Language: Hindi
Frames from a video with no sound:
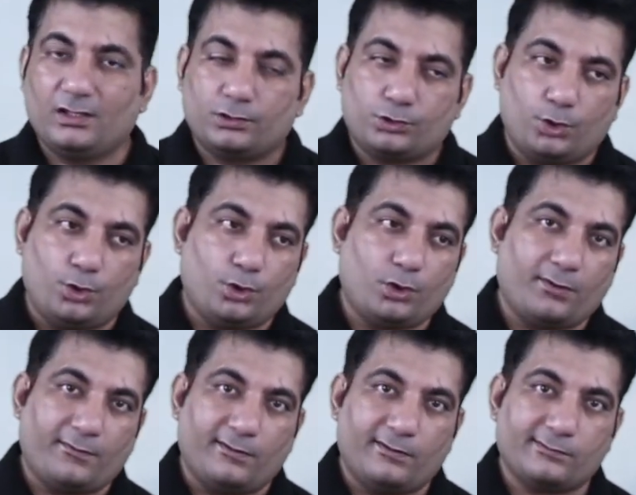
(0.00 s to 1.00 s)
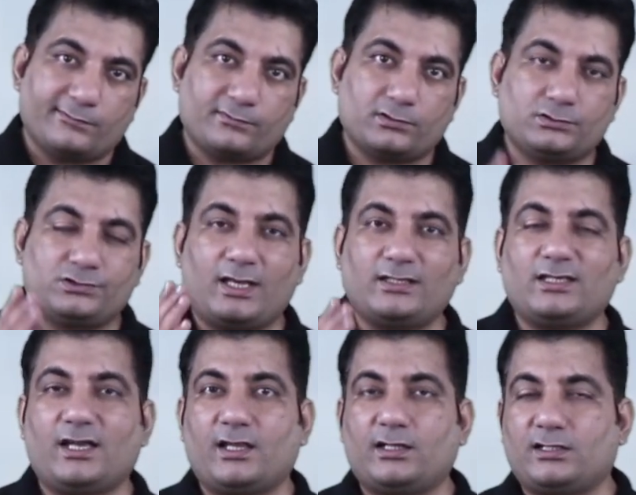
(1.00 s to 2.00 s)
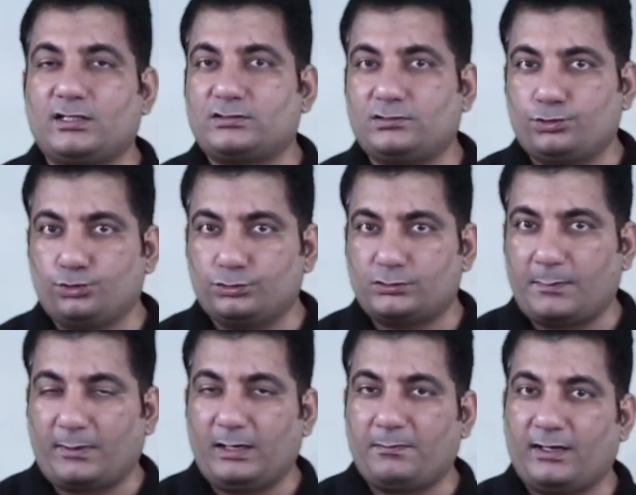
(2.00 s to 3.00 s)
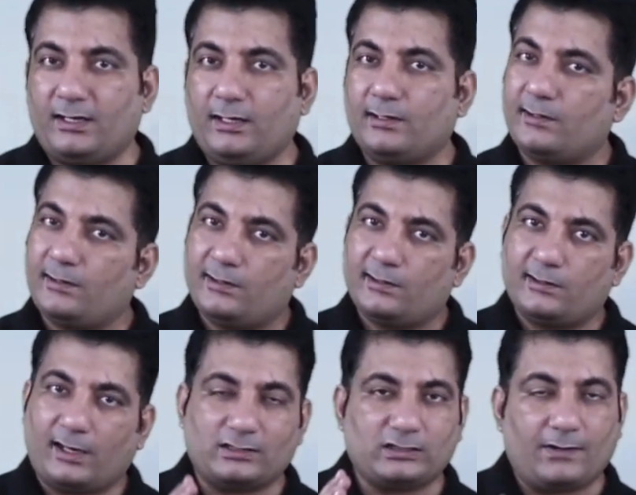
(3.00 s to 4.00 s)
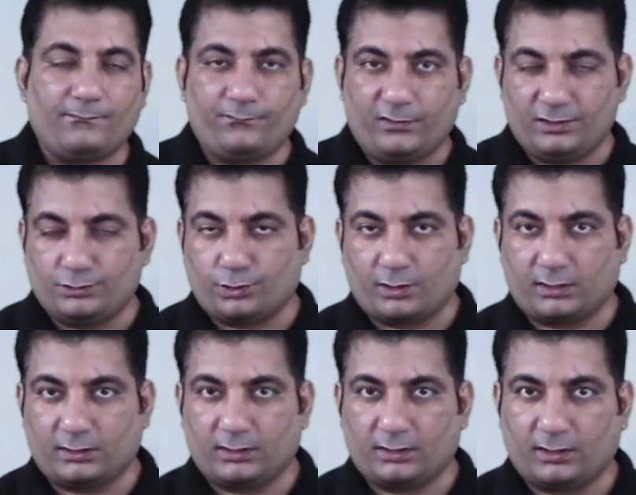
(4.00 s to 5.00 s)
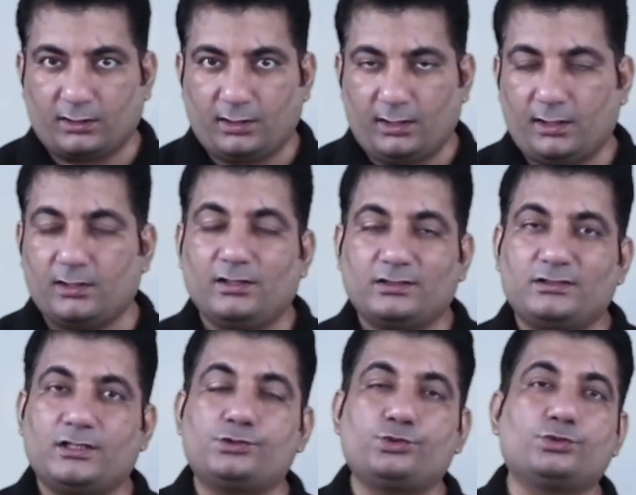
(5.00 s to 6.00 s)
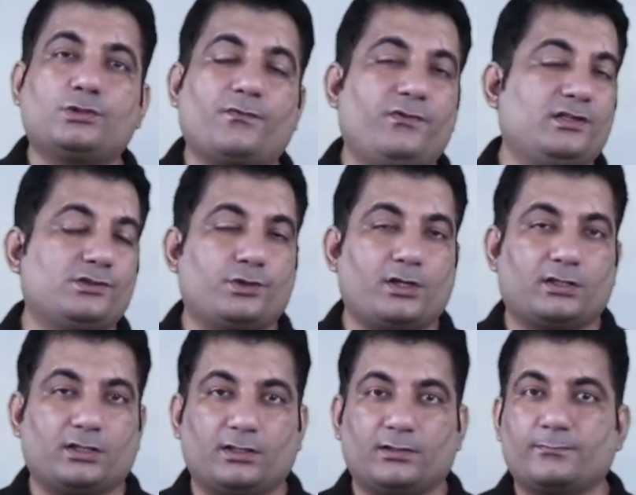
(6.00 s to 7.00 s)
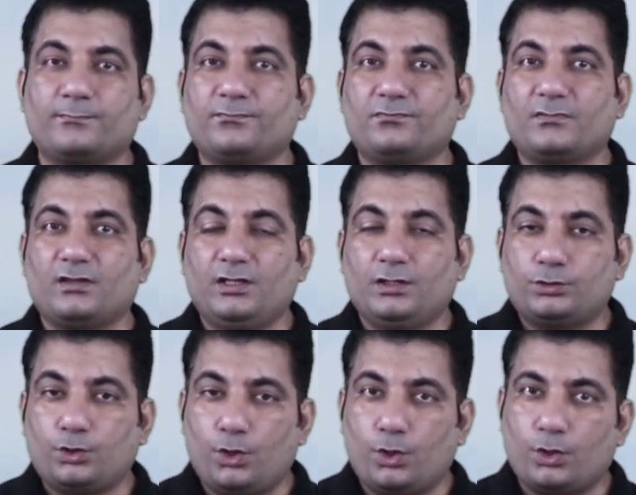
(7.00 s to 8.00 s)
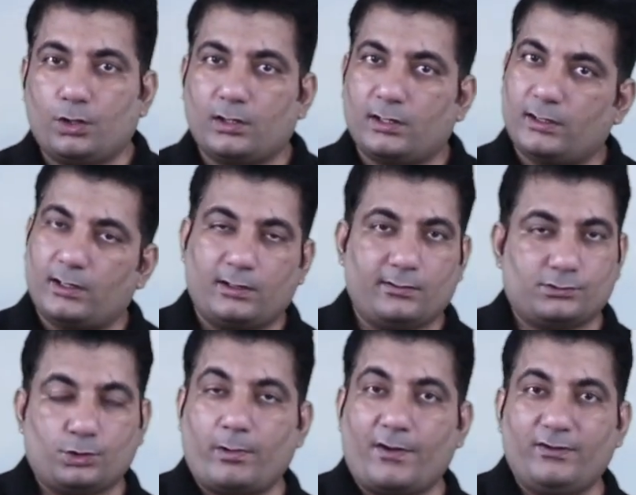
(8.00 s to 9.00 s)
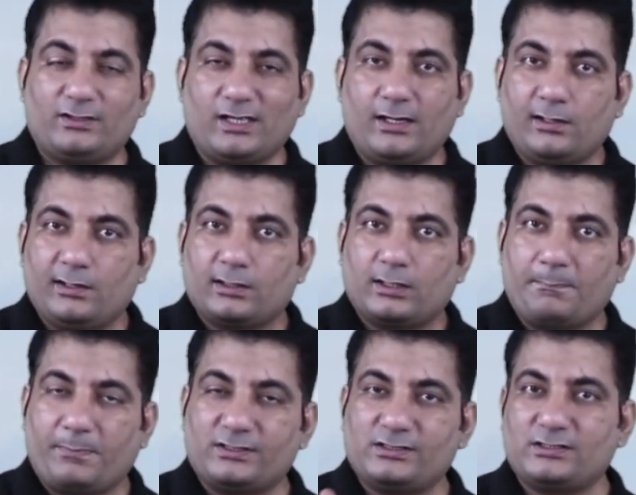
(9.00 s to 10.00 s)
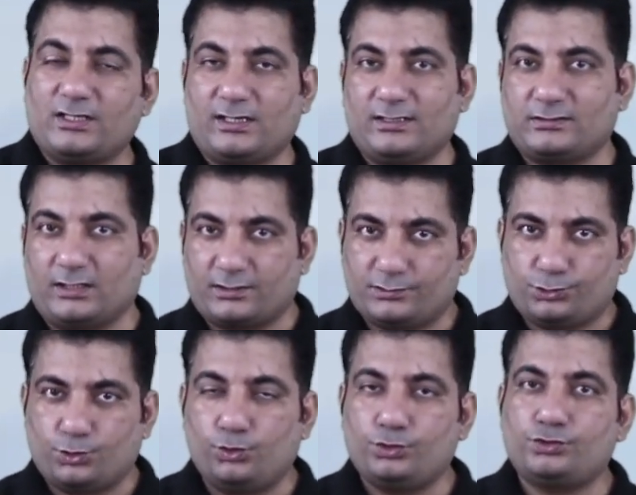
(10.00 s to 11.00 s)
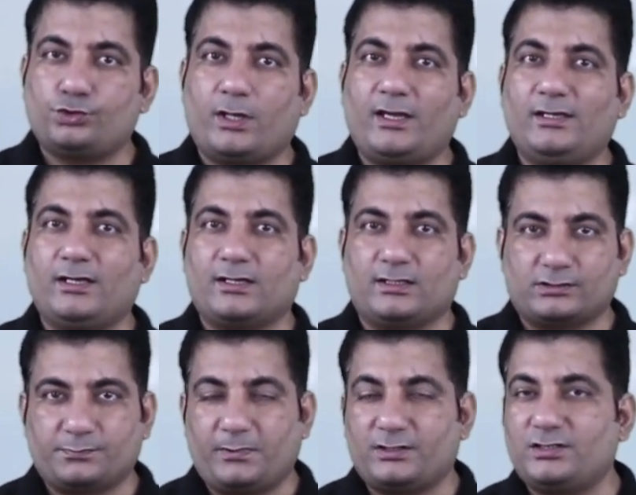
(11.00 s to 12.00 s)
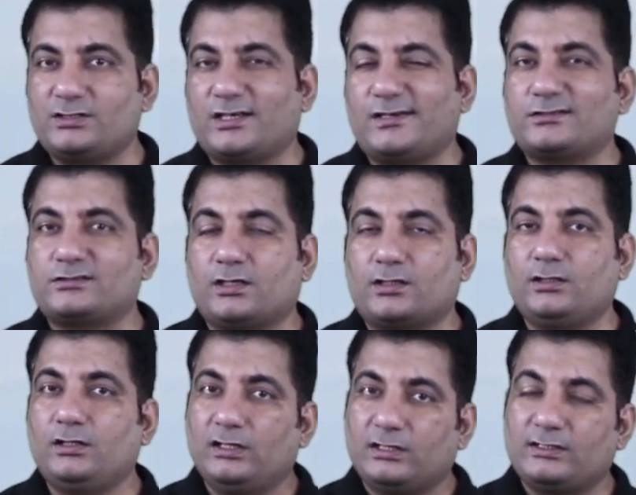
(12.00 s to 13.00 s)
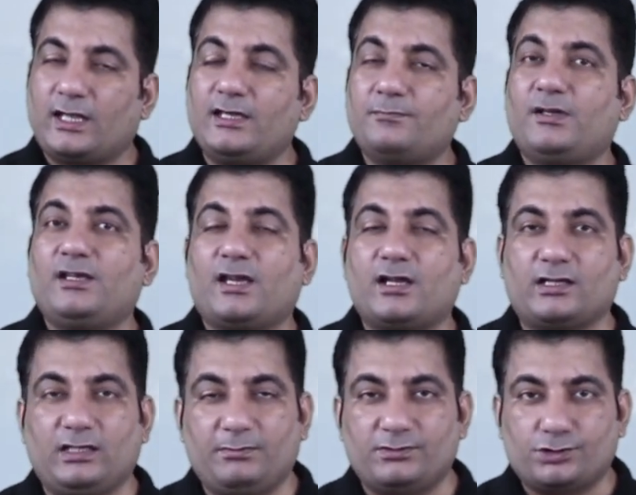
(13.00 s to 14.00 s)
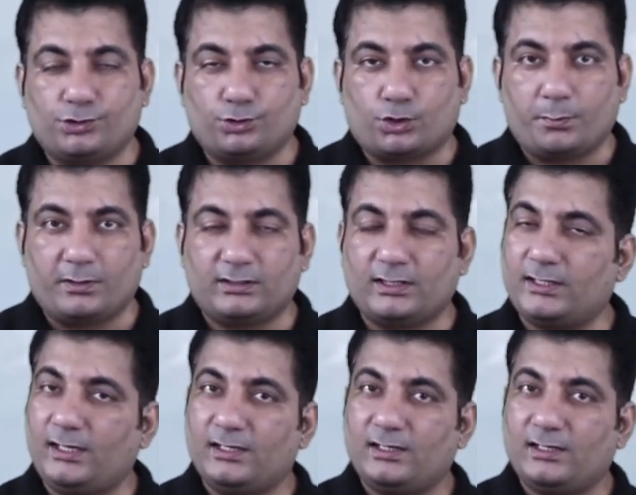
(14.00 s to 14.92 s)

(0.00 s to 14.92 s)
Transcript: तो ज़्यादा से ज़्यादा दस जून से पहले पहले एग्ज़ाम फिनिश हो जाते थे है ना 10 जून तक फिनिश हो जाते थे तो स्वाभाविक था कि 25 अगस्त तक जून जुलाई अगस्त 25 अगस्त तक ढाई महीने के करीब इंस्टीट्यूट को मिलते थे